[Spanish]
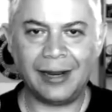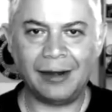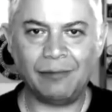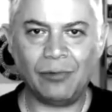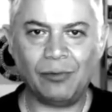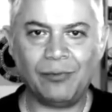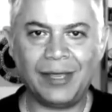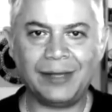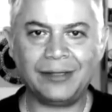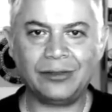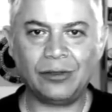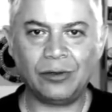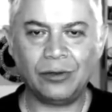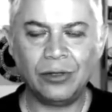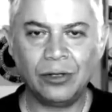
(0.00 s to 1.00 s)
en el
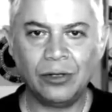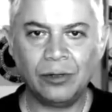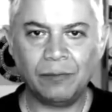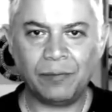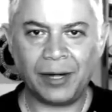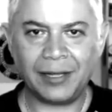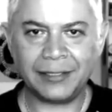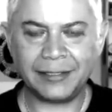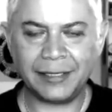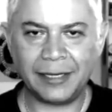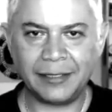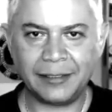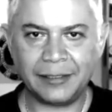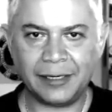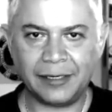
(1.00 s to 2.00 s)
momento
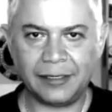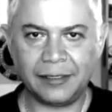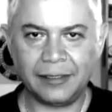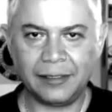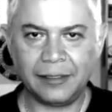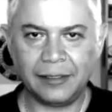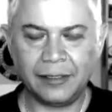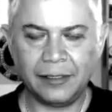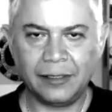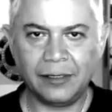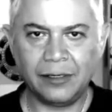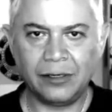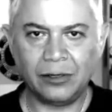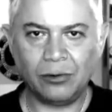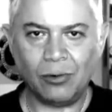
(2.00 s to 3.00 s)
presente.
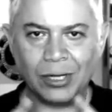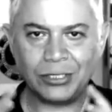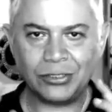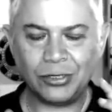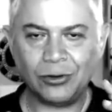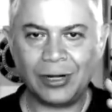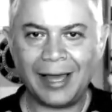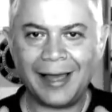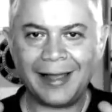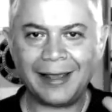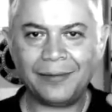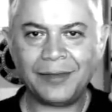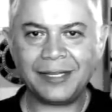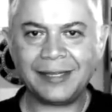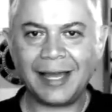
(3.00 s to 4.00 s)

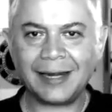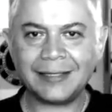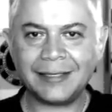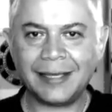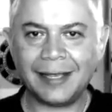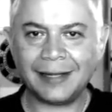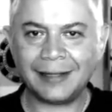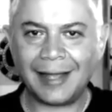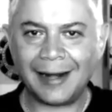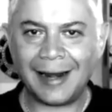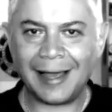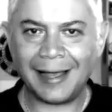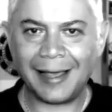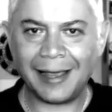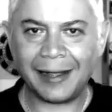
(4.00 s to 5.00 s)
Cuestionar, evitar ser
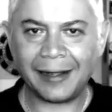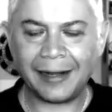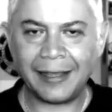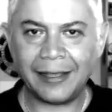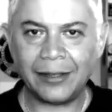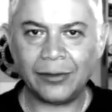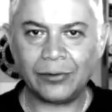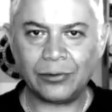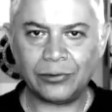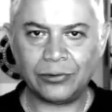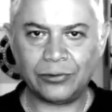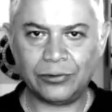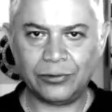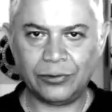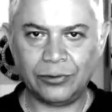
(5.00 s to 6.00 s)
tan
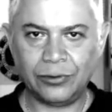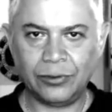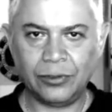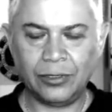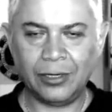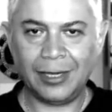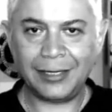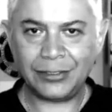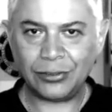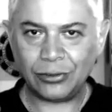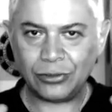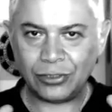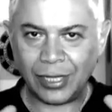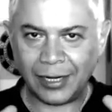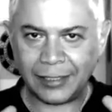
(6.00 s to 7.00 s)
aguerridos.
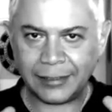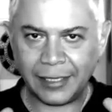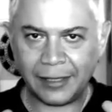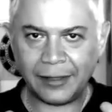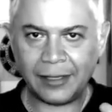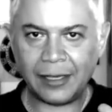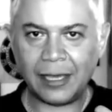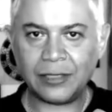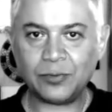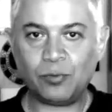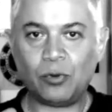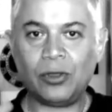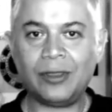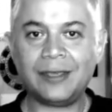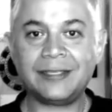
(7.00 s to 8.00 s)
Estos 13 días
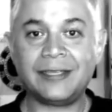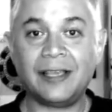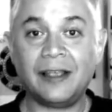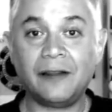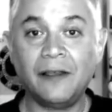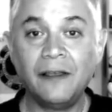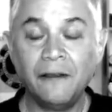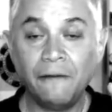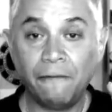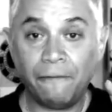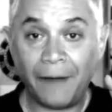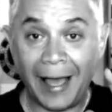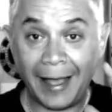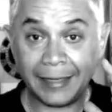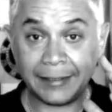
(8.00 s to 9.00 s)
puede ser
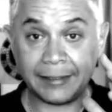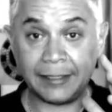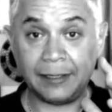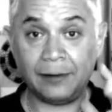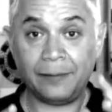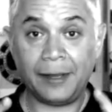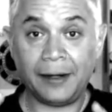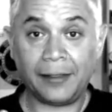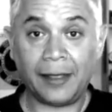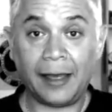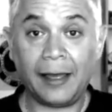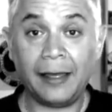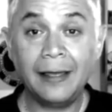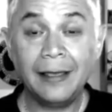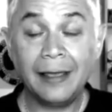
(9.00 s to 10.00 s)
fácil,
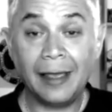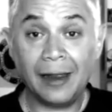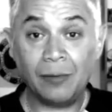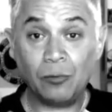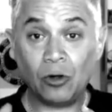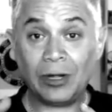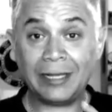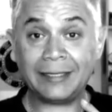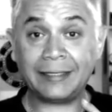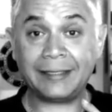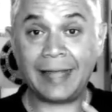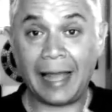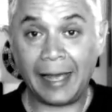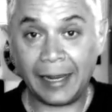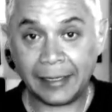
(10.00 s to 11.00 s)
¿verdad? El
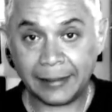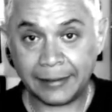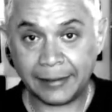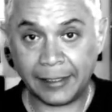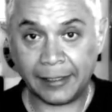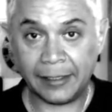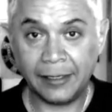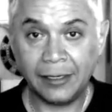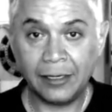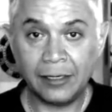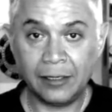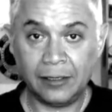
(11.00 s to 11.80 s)
molestarse,